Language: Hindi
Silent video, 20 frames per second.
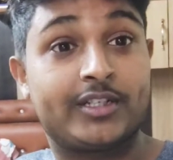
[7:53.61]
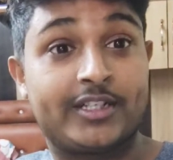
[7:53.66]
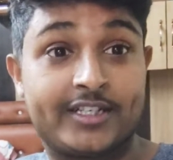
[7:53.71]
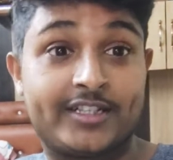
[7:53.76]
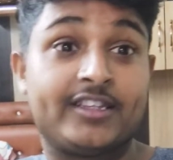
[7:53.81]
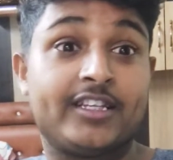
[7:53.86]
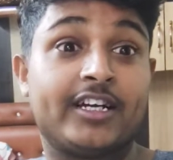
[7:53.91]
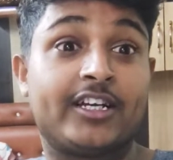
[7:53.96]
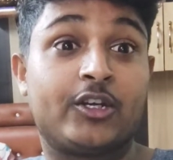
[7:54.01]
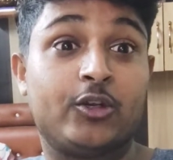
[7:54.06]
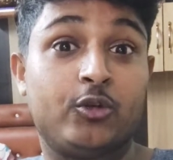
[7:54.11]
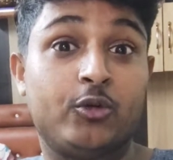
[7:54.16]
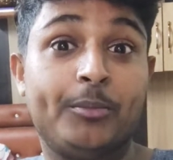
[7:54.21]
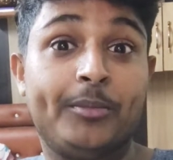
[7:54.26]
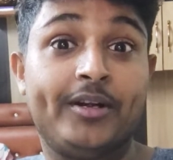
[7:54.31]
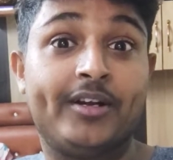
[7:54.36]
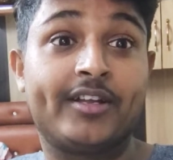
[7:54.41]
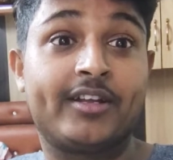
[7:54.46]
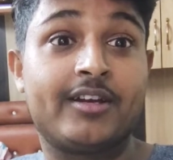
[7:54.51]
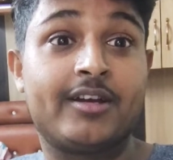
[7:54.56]
कितना
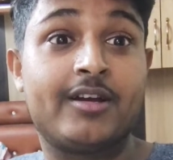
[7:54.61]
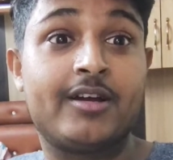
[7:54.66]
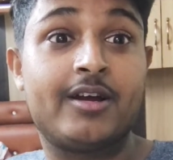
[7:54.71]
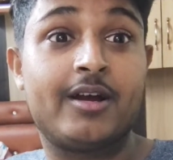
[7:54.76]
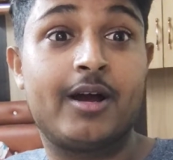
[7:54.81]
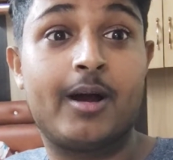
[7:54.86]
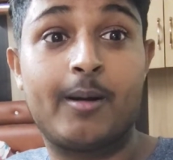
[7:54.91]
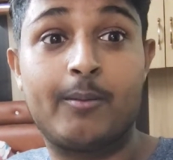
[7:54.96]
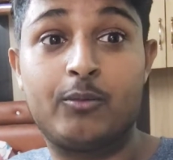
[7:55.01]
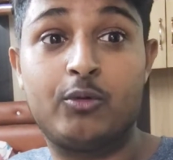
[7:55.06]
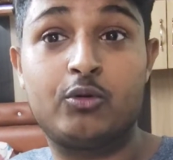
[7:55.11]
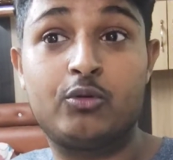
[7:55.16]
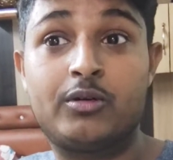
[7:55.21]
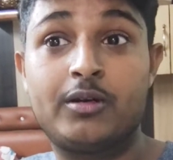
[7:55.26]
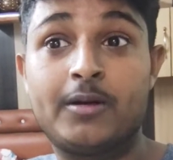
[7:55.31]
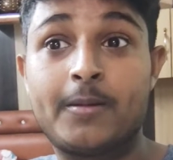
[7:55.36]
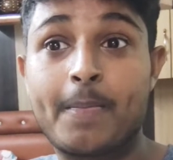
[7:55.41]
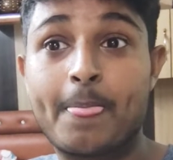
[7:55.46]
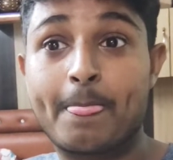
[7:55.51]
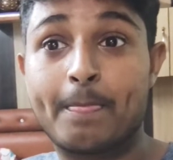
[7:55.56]
किलोमीटर हम लोग
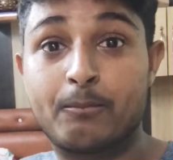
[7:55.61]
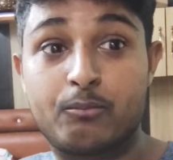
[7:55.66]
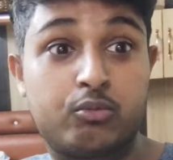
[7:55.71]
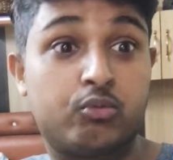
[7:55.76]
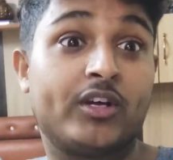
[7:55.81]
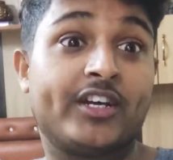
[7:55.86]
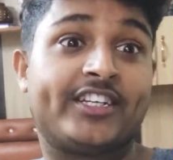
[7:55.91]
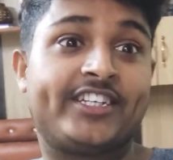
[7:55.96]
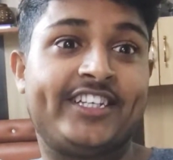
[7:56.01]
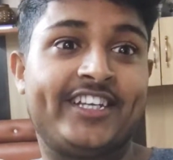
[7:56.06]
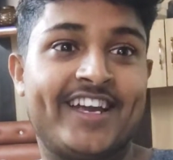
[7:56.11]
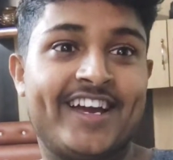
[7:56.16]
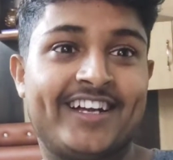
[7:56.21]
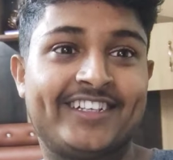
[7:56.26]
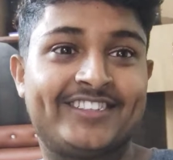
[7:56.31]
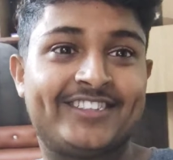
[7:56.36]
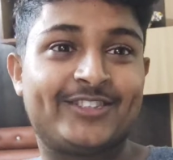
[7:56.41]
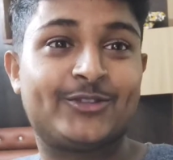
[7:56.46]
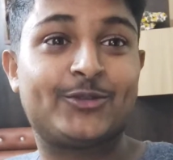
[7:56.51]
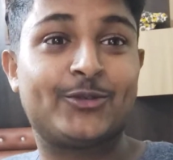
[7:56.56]
पूरा किए
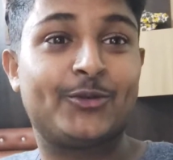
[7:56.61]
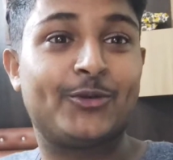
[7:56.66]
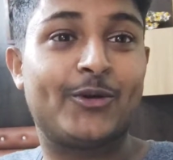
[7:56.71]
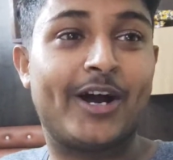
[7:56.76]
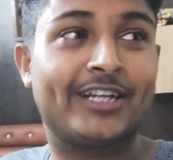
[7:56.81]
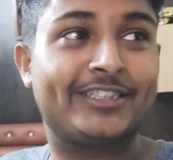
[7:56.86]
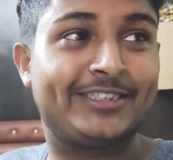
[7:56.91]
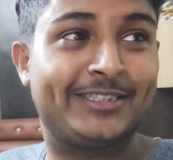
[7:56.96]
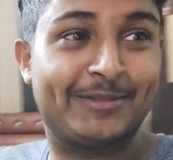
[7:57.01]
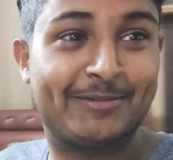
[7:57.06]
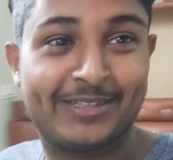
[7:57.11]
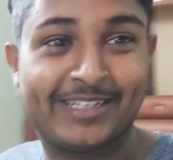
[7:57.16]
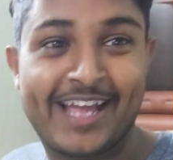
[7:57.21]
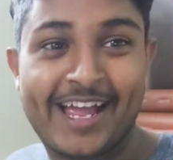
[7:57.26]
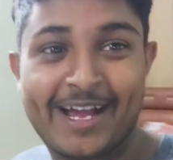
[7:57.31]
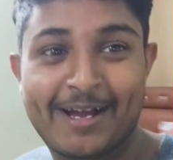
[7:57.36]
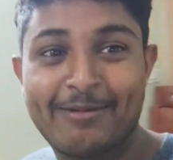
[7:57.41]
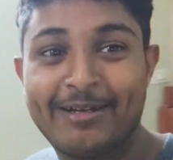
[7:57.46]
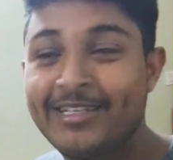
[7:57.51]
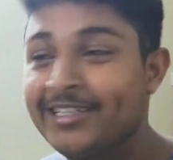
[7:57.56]
आज तो आज ये
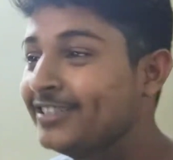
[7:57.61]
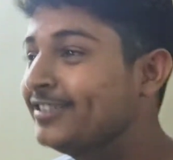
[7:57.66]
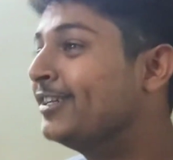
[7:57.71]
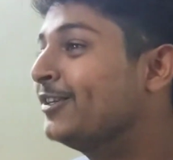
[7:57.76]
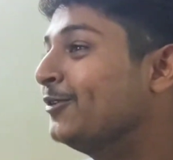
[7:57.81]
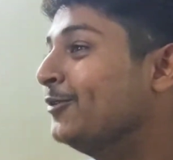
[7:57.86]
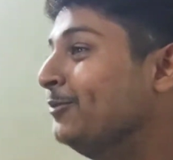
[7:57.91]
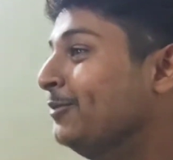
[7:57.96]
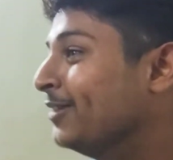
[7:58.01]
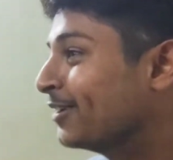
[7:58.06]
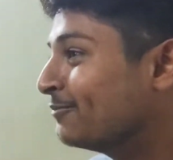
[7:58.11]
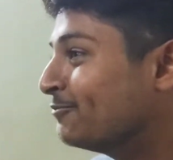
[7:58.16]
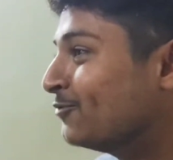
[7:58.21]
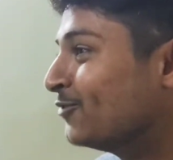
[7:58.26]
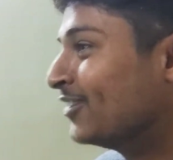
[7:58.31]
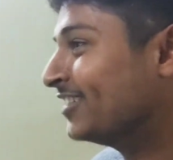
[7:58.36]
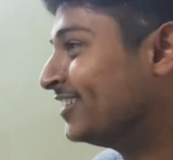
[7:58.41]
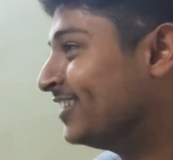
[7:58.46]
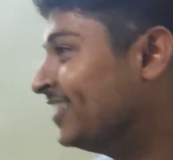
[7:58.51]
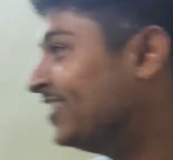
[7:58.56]
बताएगा भाई कितना किलोमीटर
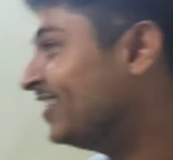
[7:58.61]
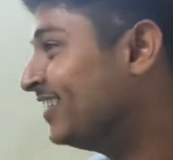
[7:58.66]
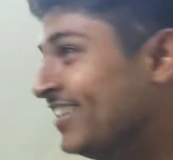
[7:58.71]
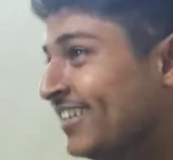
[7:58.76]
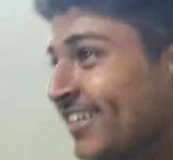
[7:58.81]
पूरा किए